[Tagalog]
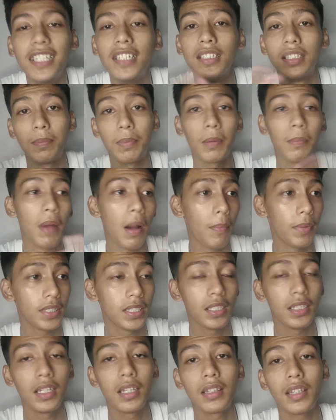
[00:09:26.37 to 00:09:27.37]
sa
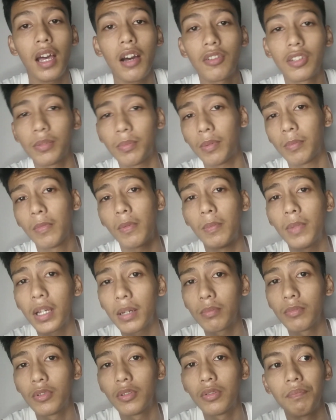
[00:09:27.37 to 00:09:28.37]
pagpapasaya ng tao sa
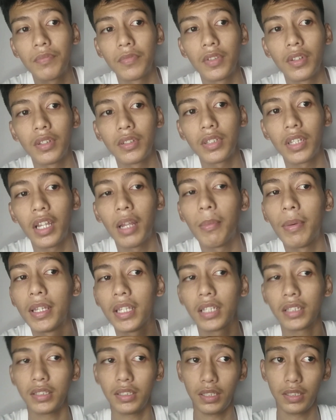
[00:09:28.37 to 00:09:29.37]
pagbablog mo, sa
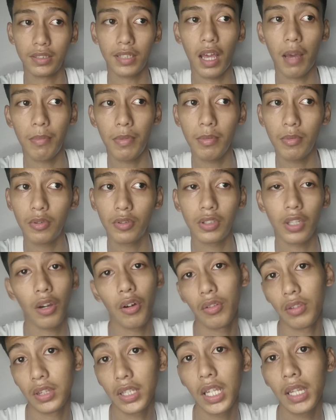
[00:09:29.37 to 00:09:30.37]
laman ng sinasabi mo,
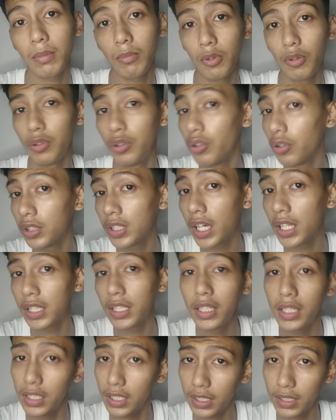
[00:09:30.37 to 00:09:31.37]
sa content mo, dun
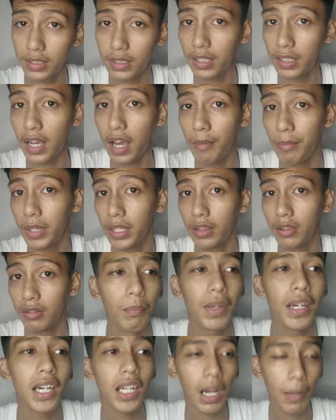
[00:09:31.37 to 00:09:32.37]
yan, hindi yan sa gamit,
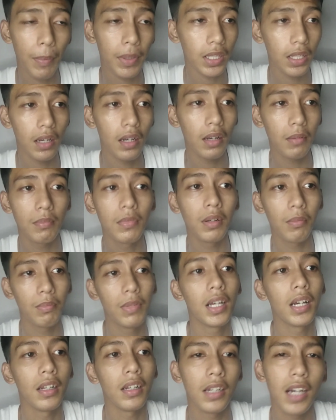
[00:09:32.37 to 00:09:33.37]
no? May karapatan kang
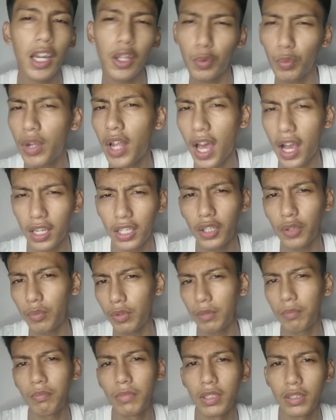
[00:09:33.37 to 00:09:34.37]
mag-vlog kahit wala kang
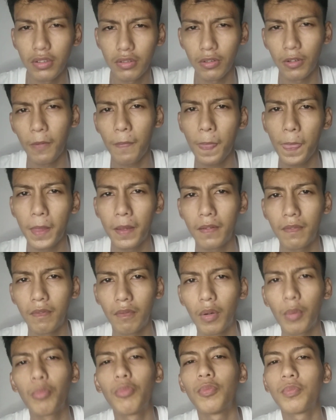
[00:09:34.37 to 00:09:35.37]
equipments, no?
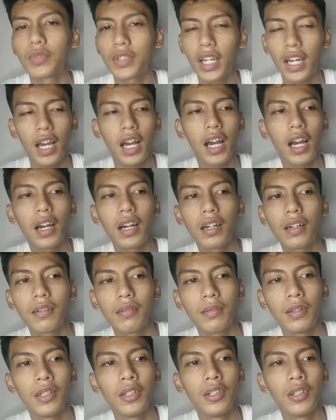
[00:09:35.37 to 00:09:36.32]
Huwag, tsaka ang,